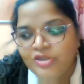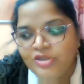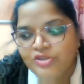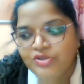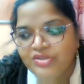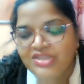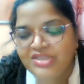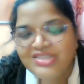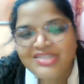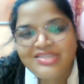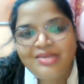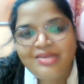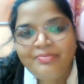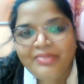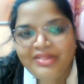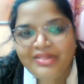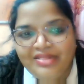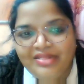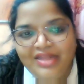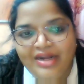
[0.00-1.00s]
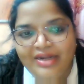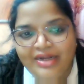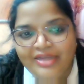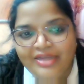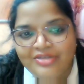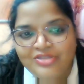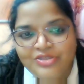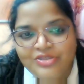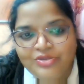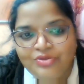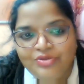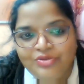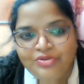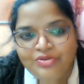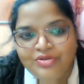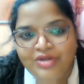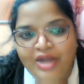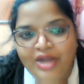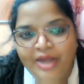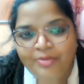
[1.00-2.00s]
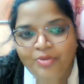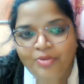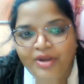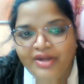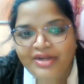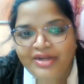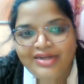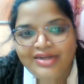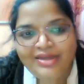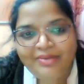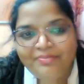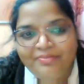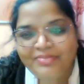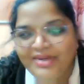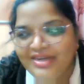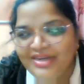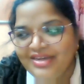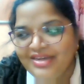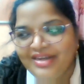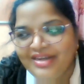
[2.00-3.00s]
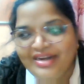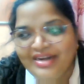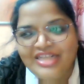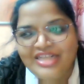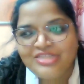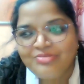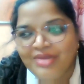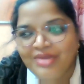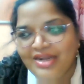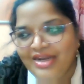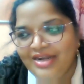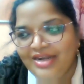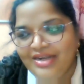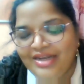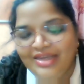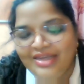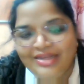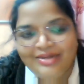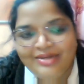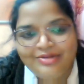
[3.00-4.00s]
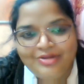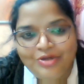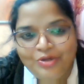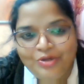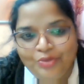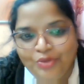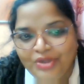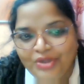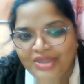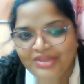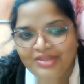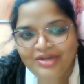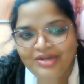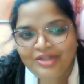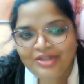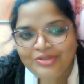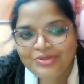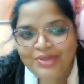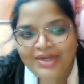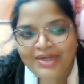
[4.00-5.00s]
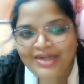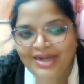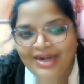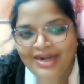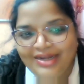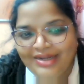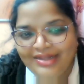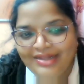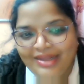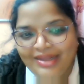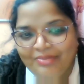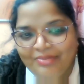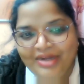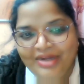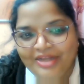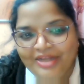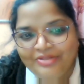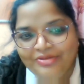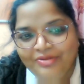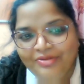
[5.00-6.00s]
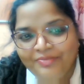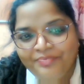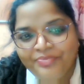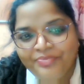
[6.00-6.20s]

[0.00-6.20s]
సో దిస్ ఇస్ అ మిత్ అండి సో కార్బోహైడ్రేట్ కంప్లీట్ గా రైస్ మానేయండి రోటి తినద్దు అట్లాంటిది ఏమీ లేదు